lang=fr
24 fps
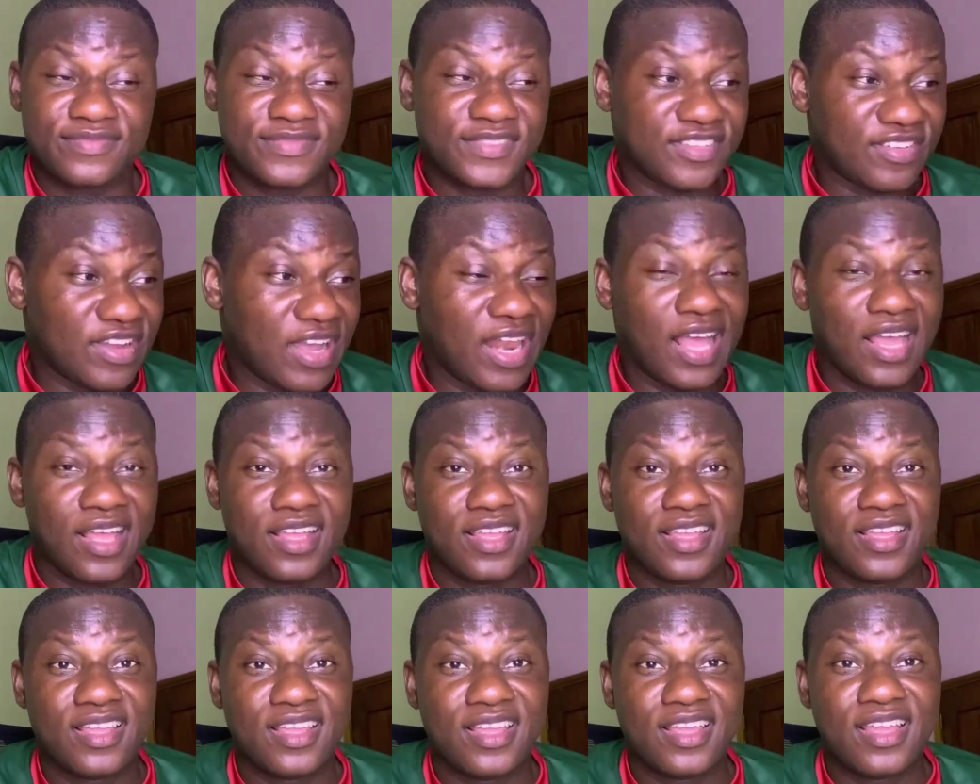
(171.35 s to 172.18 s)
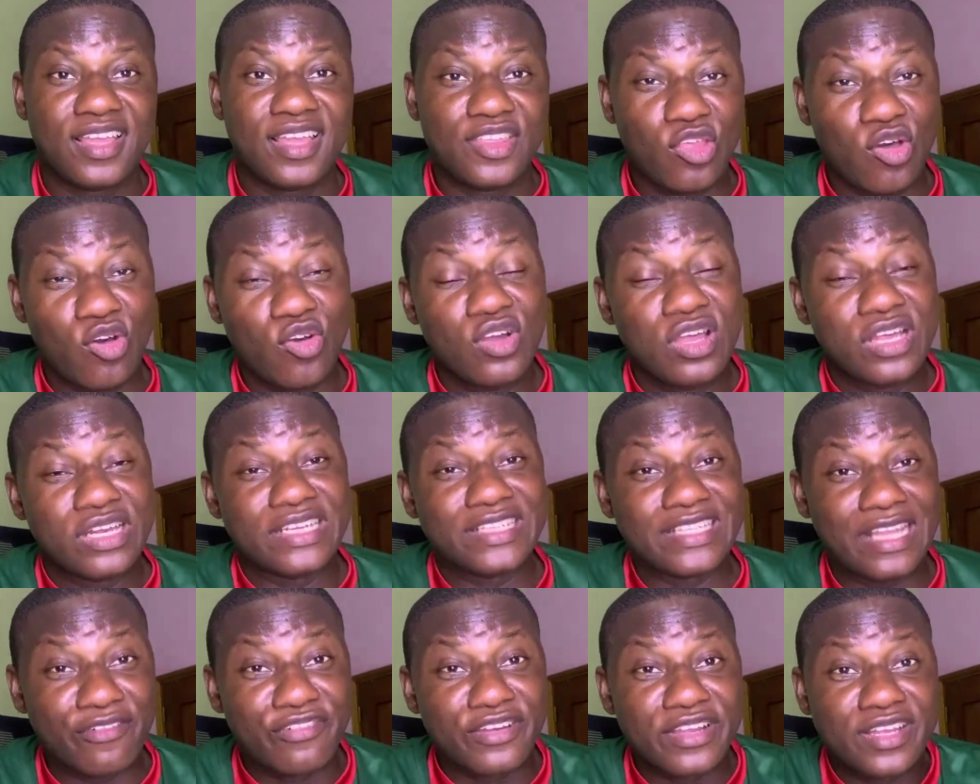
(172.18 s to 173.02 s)
Voilà. Donc,
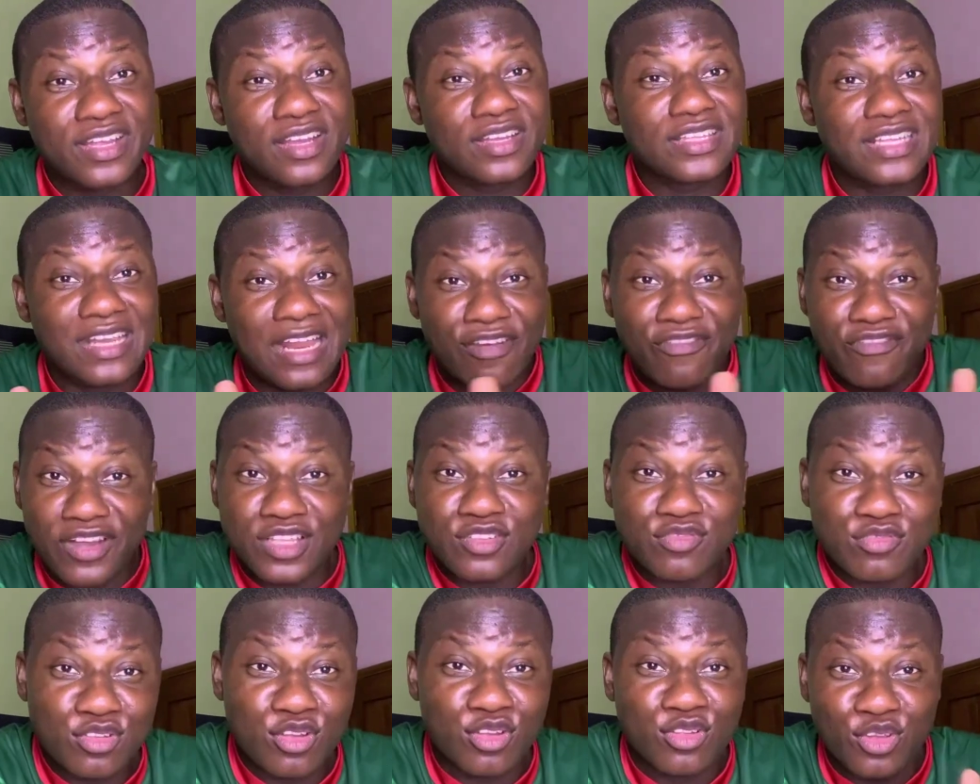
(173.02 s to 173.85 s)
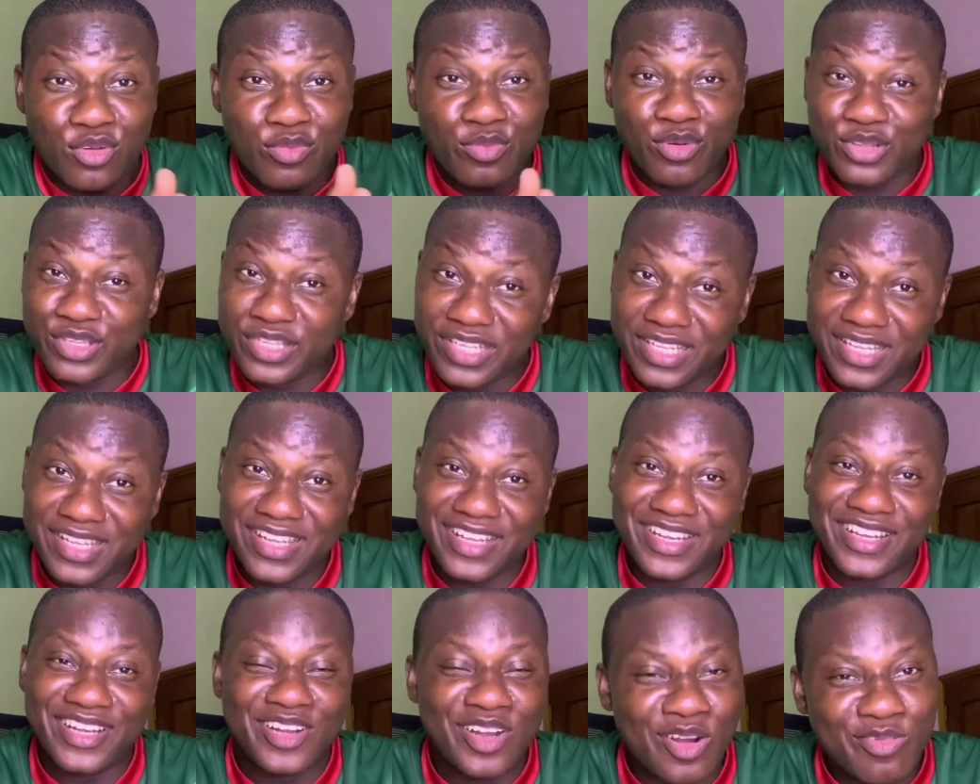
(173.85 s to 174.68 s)
les Africains de la France vous en ont montré que,
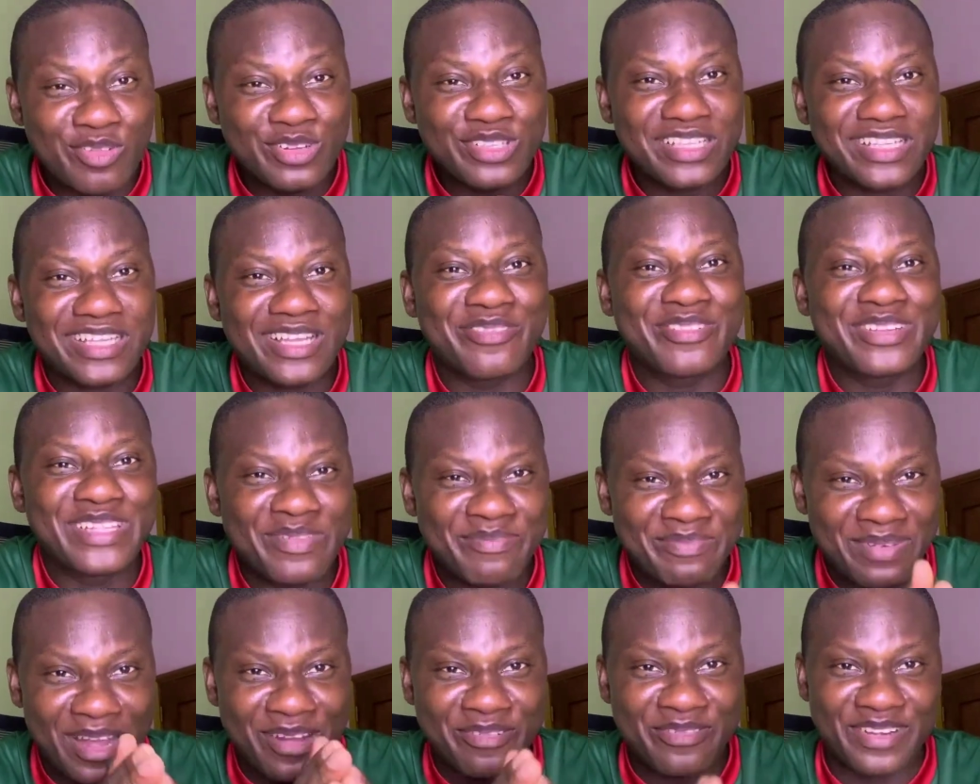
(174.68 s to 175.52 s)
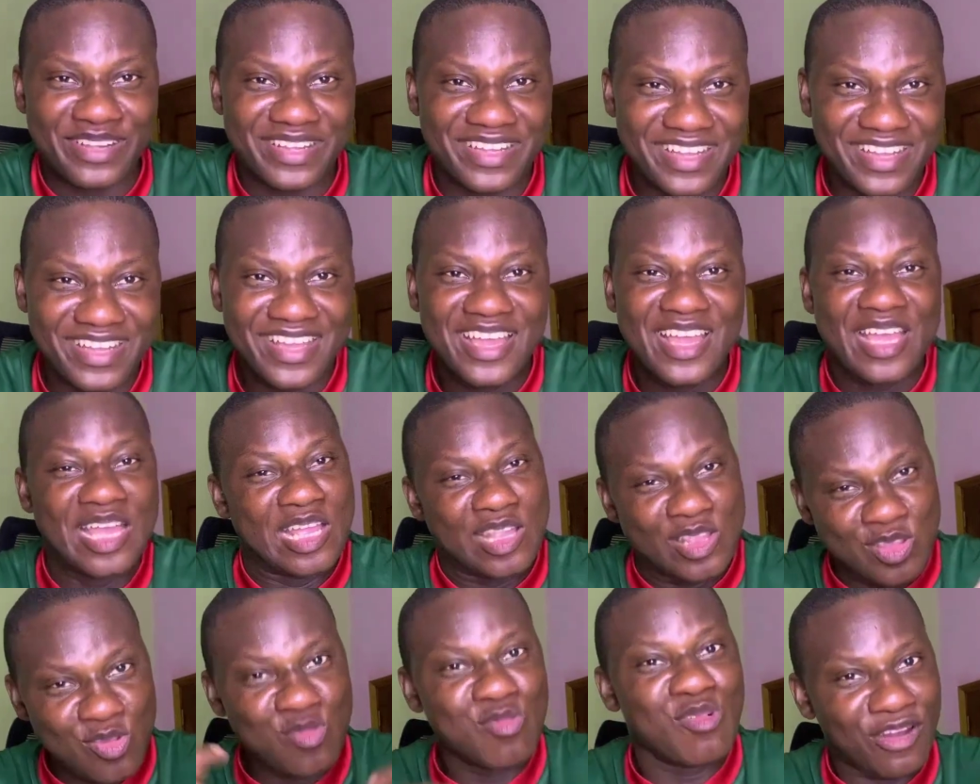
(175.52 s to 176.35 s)
quand vous dites que vous n'êtes pas Africain,
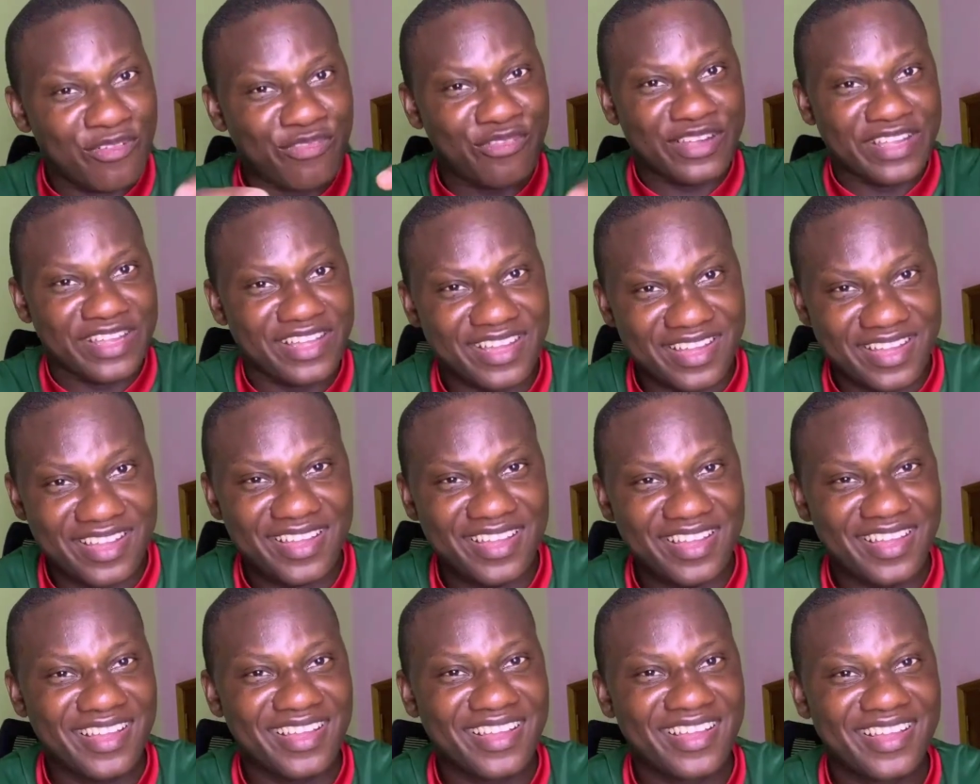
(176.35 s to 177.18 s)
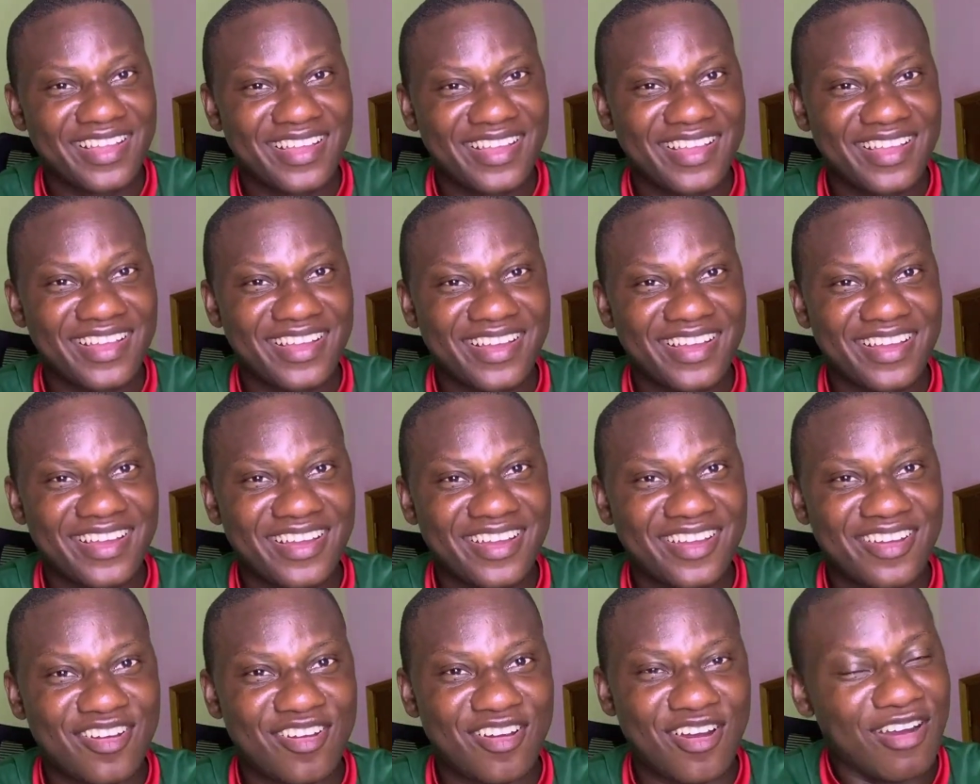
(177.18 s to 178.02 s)
nous, Africains,
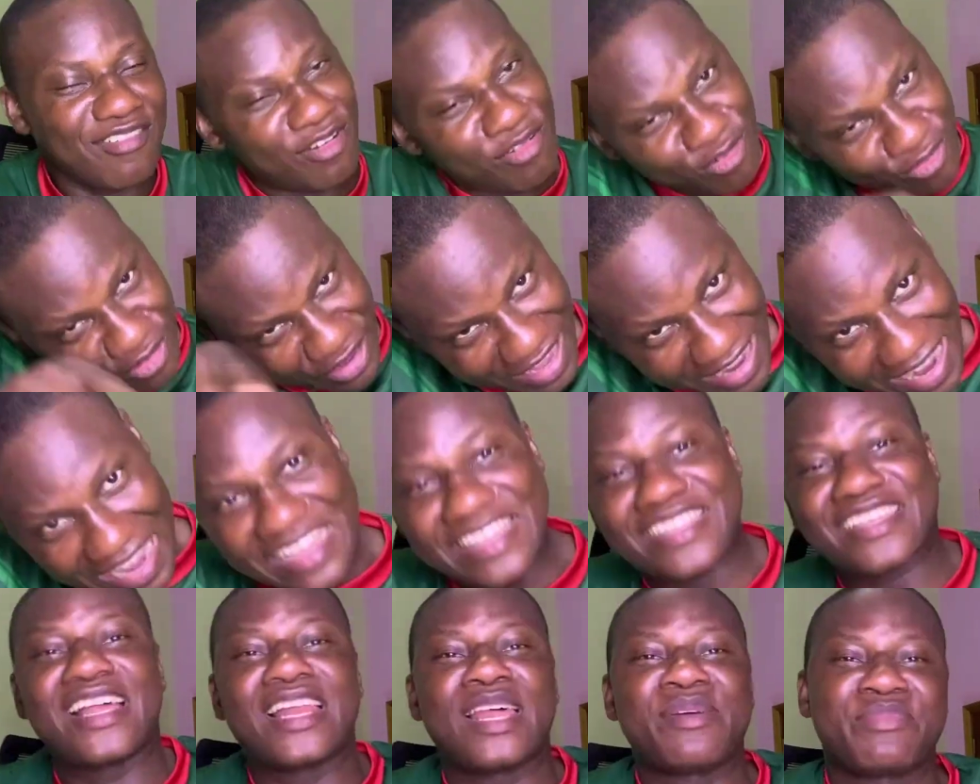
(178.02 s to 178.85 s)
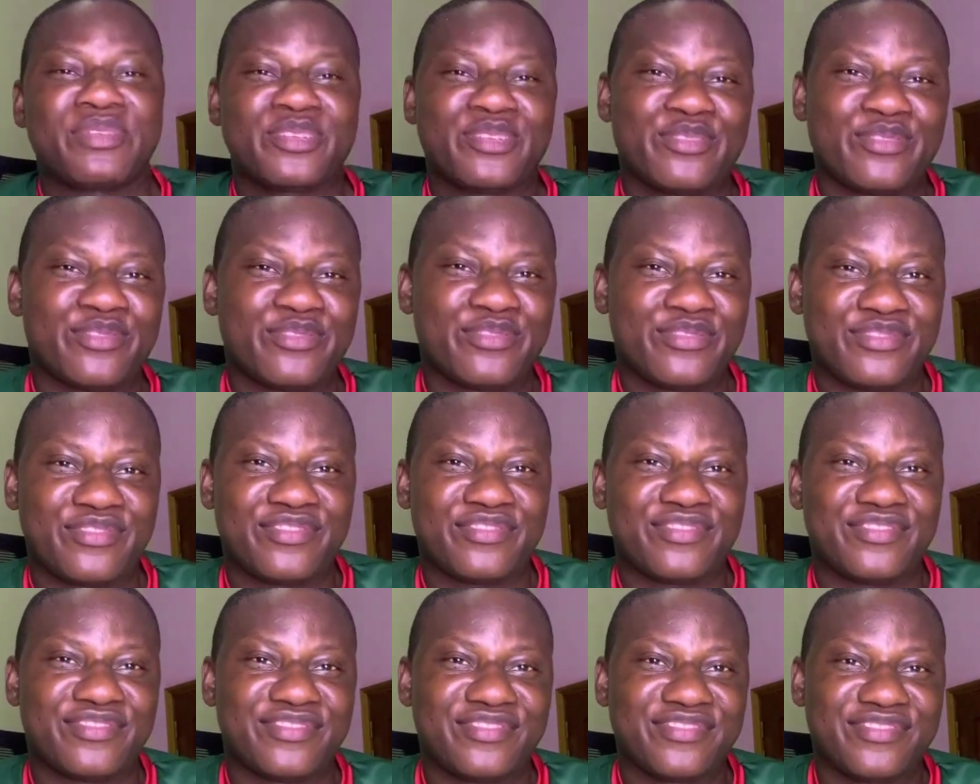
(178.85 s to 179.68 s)
on va vous faire rentrer à la maison.
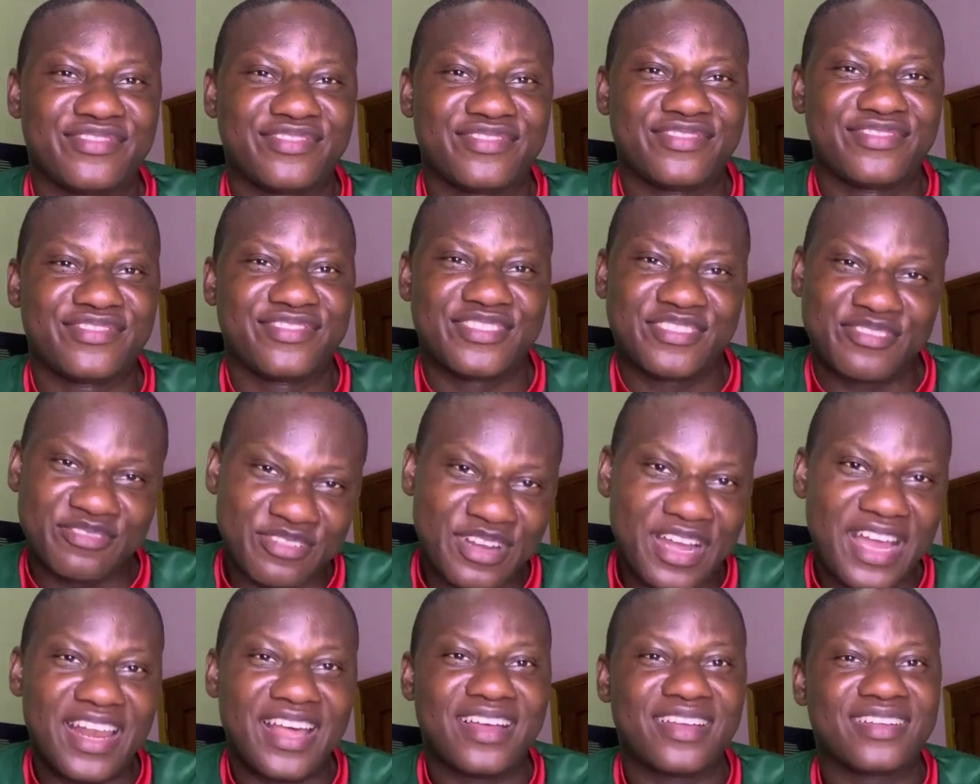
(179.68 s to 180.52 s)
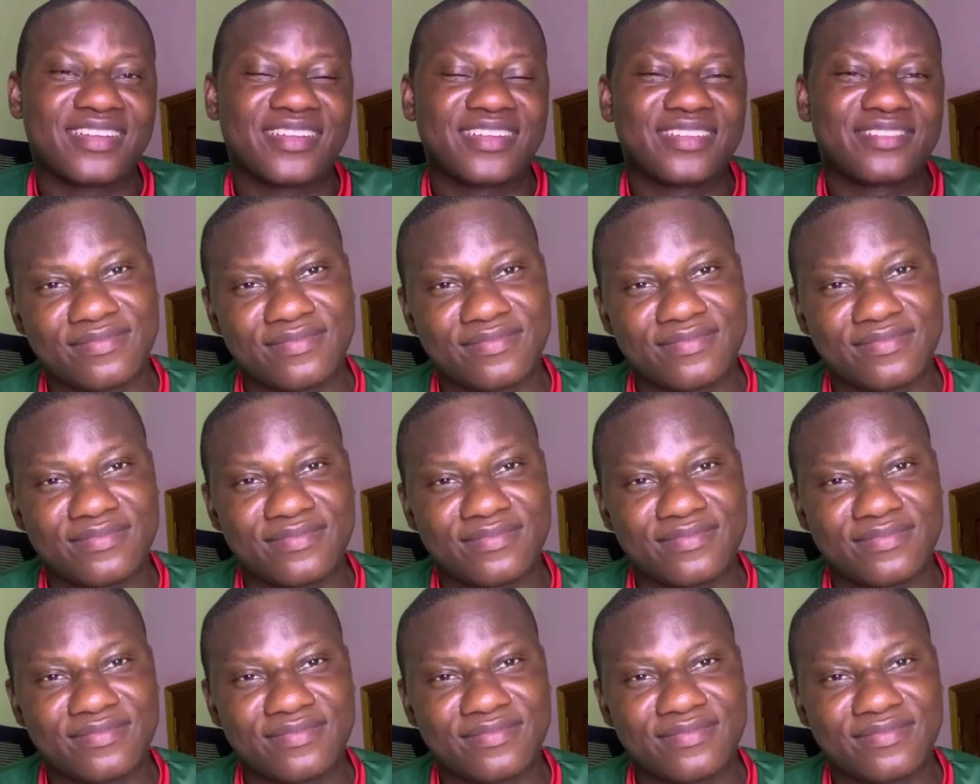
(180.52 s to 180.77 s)
Voilà.